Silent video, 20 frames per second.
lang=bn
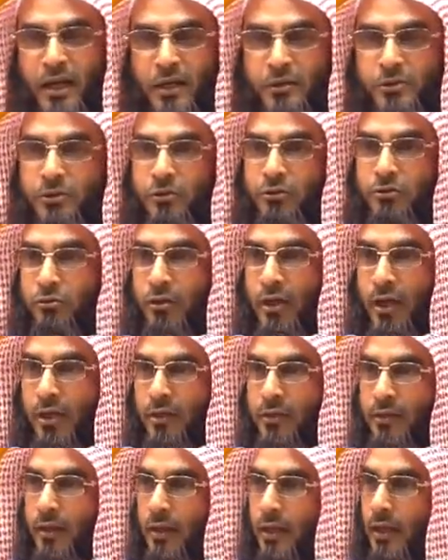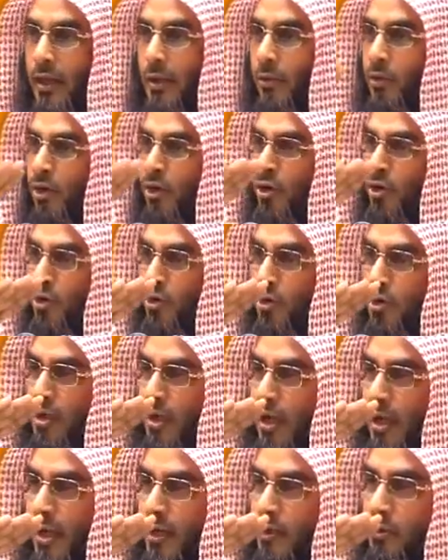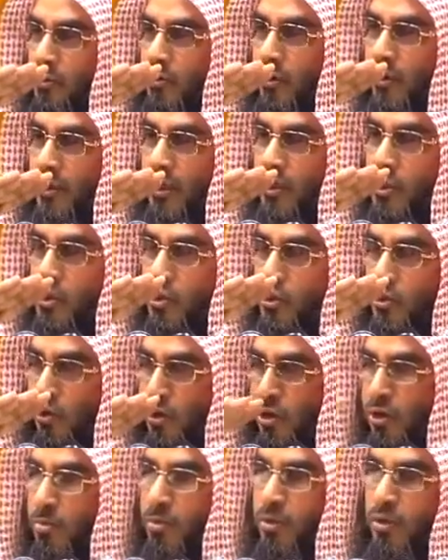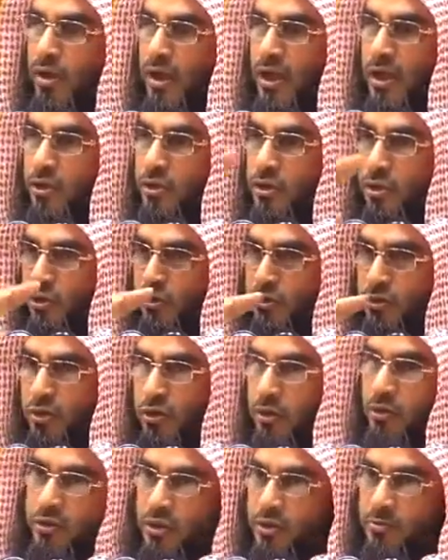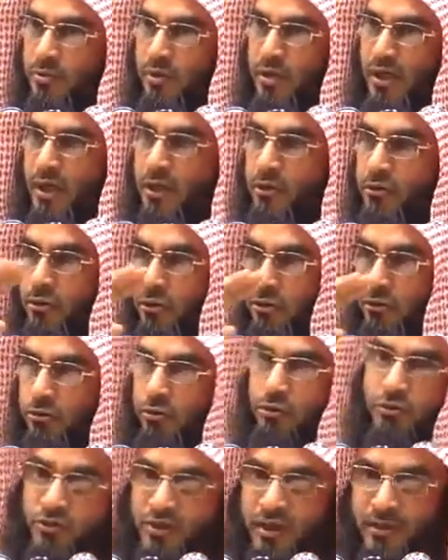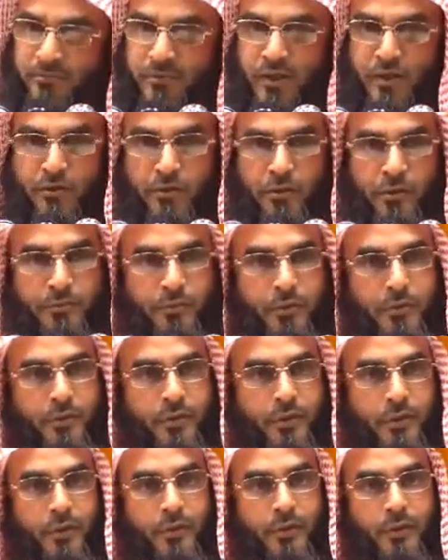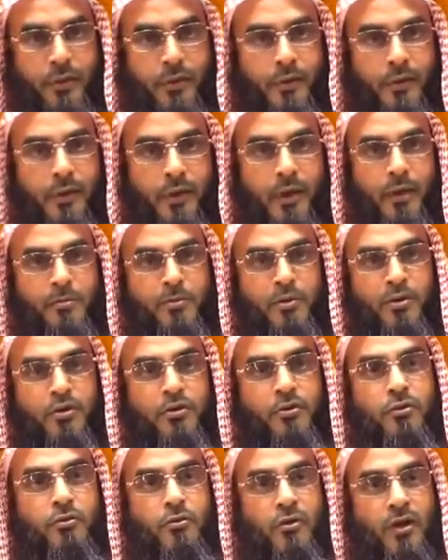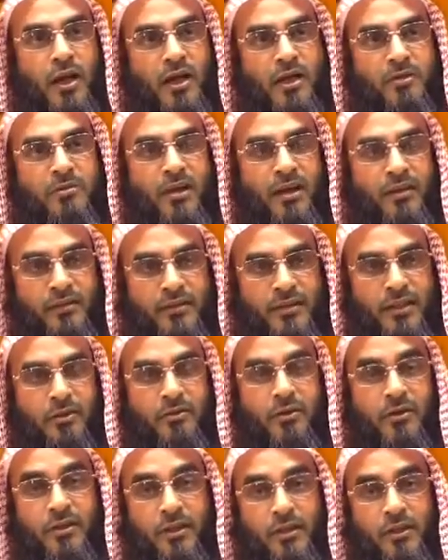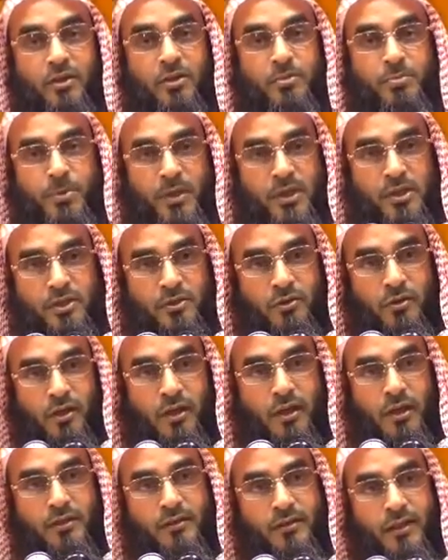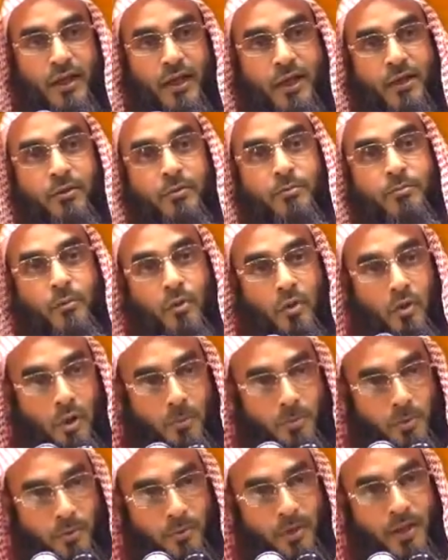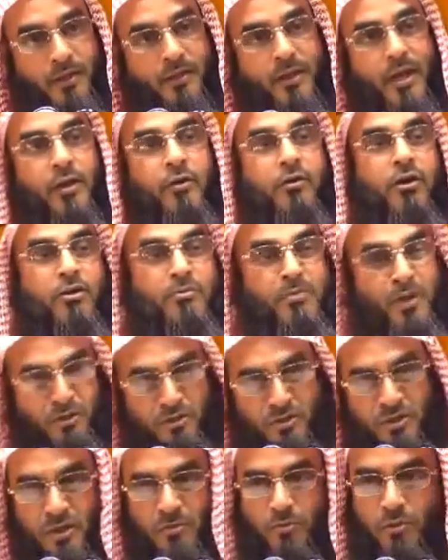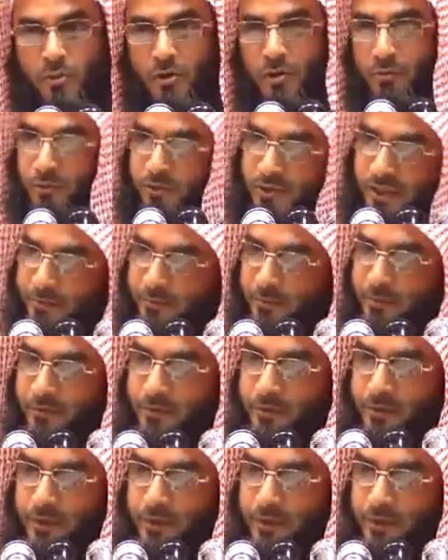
না সুতরাং অন্য কারো কথা শুনবো না শুনতেও দেব না সতর্ক সাবধান করব এবং কোরআন এবং হাদিসের কথা কেউ পেশ করলে তার অপব্যাখ্যা করে মানুষকে ভুল বুঝাবো